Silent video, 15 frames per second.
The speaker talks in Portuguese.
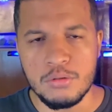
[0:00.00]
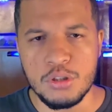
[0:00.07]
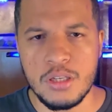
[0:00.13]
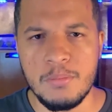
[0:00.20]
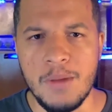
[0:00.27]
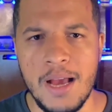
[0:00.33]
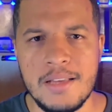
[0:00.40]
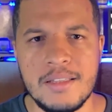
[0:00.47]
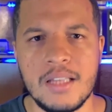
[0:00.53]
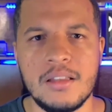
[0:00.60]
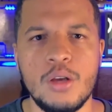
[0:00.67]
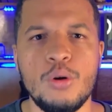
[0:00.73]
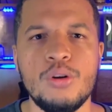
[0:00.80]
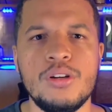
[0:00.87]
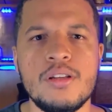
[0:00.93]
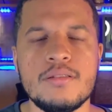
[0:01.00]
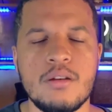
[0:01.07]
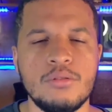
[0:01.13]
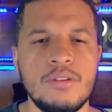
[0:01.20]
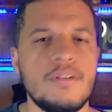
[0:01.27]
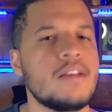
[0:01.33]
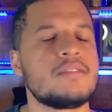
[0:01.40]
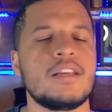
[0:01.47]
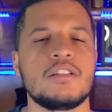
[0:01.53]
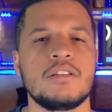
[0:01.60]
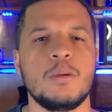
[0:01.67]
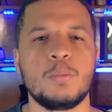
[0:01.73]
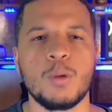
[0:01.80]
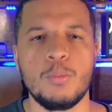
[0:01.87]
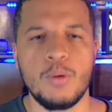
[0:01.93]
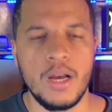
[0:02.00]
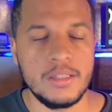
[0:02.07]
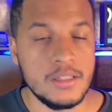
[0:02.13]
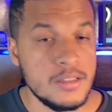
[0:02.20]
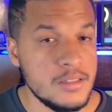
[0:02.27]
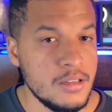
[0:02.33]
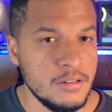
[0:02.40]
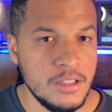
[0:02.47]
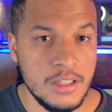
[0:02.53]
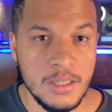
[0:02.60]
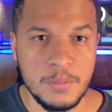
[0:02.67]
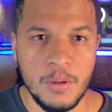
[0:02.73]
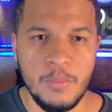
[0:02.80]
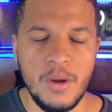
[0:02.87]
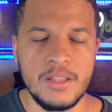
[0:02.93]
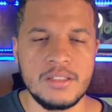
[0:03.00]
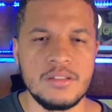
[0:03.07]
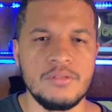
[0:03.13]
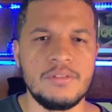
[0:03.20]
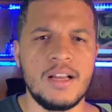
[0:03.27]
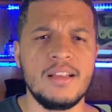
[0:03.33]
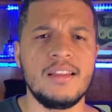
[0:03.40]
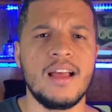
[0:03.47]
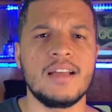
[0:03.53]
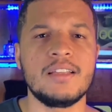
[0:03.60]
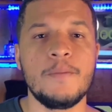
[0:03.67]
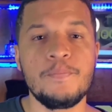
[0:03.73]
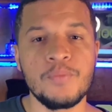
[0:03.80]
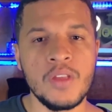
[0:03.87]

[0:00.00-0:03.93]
que mais aterroriza o universo das criptomoedas, dizendo que criptomoedas não valem nada,